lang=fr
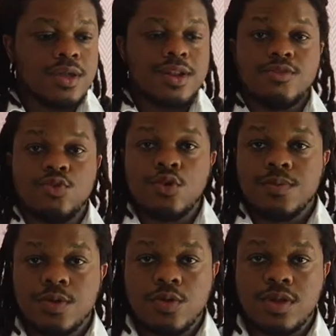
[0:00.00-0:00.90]
les deux
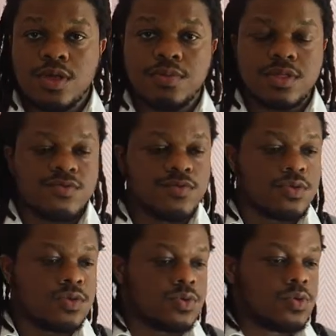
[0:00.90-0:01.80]
mains de libre, ça vous
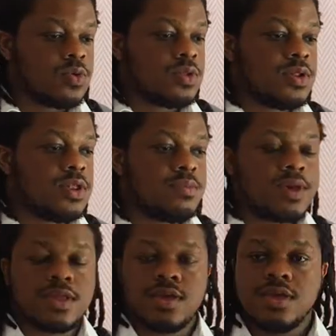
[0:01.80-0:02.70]
donne une
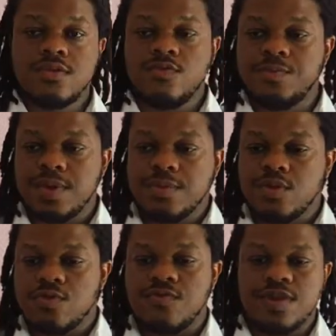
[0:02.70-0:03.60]
liberté qui vous permet
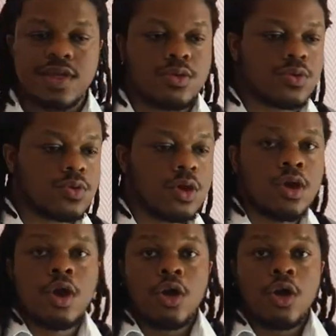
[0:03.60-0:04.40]
de faire les trucs